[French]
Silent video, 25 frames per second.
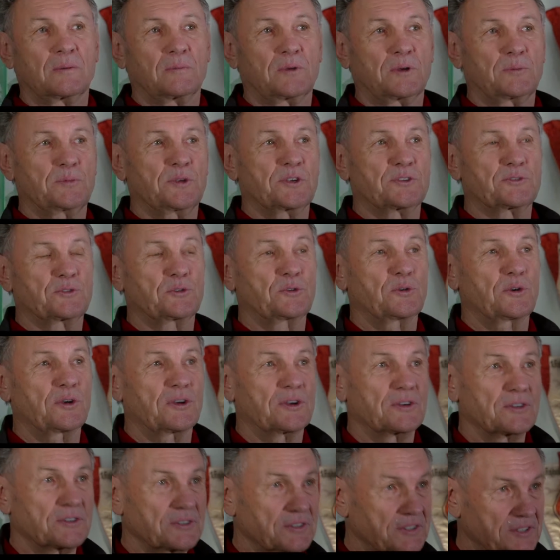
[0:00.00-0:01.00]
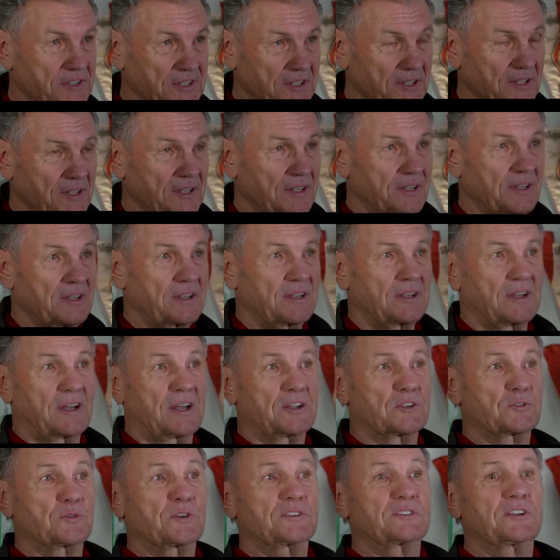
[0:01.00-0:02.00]
bah, Bien sûr,
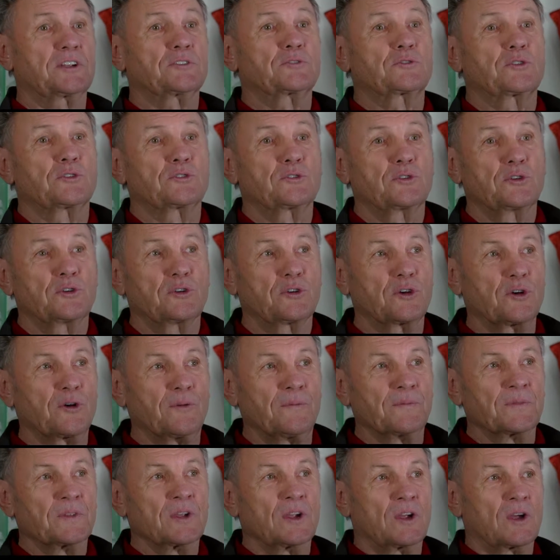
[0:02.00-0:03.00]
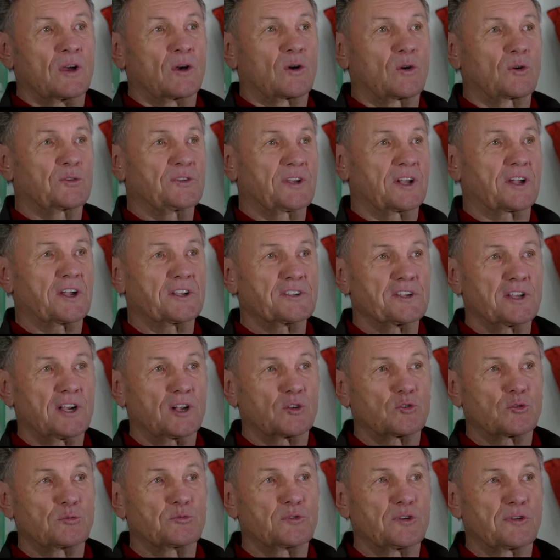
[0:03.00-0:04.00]
en 62, on a gagné
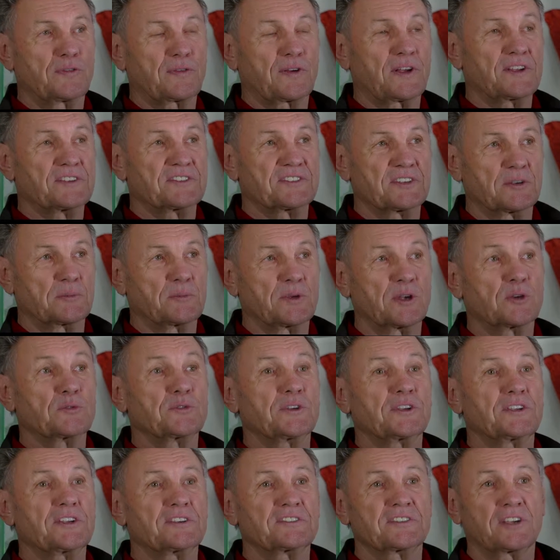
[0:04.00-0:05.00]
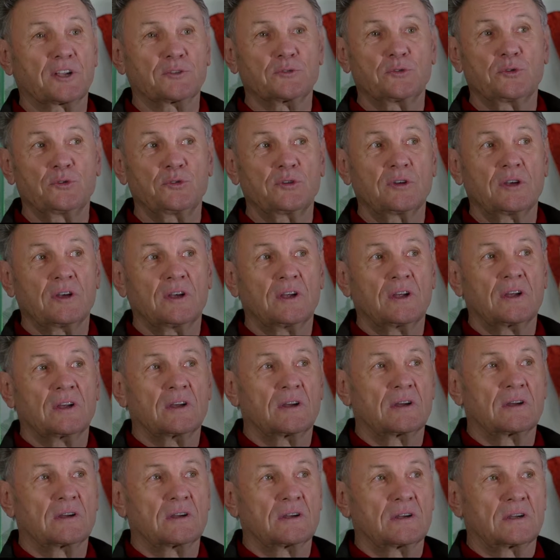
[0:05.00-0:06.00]
la Coupe de France, mais on est descendu.
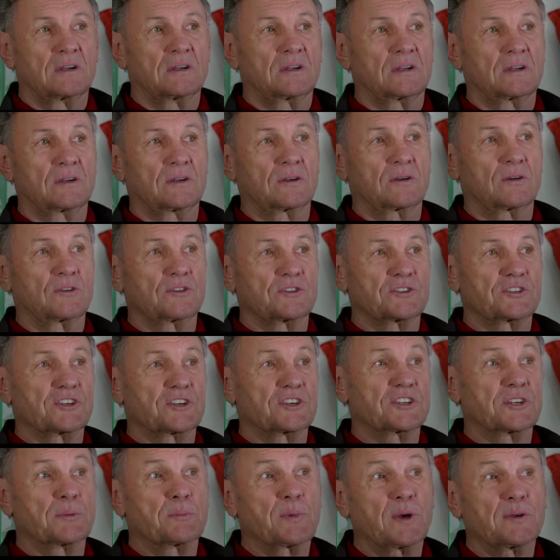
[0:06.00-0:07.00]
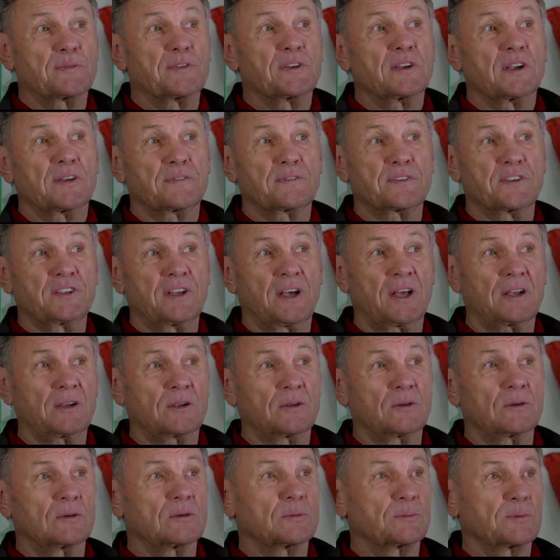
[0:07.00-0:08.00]
Euh, je n'ai pas fait la
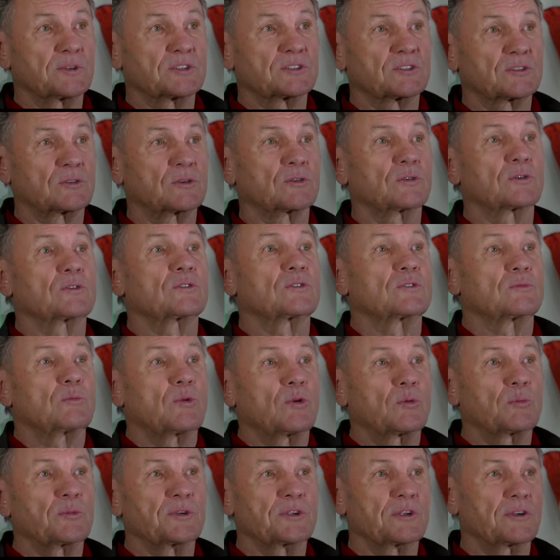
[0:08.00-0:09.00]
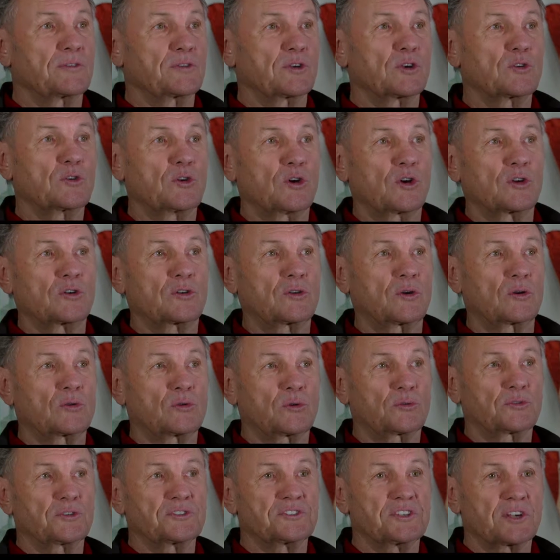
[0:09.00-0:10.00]
finale parce que bon, il y avait un
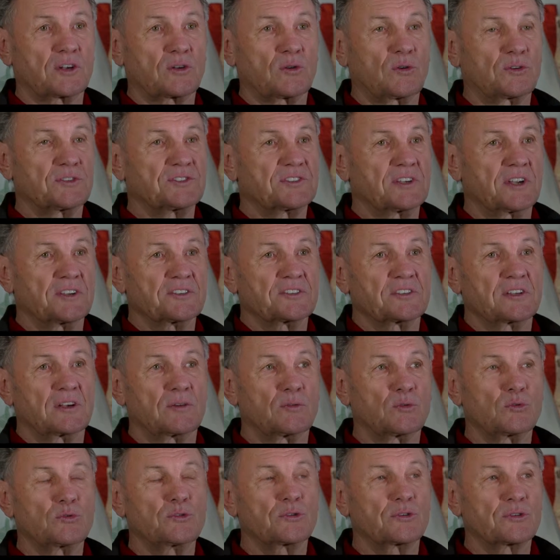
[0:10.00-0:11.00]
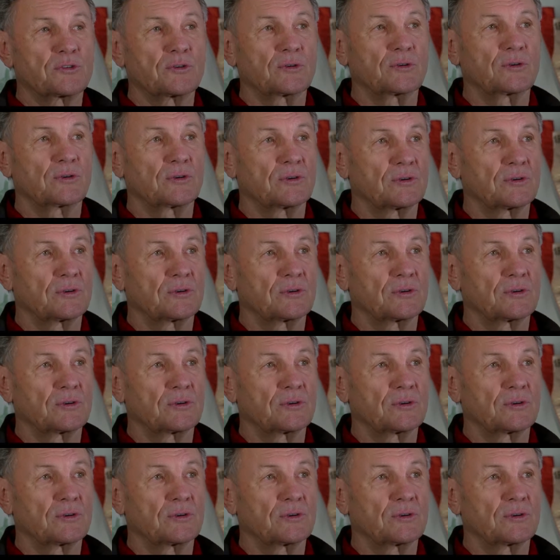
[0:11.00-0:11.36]
concours de circonstances qui a voulu que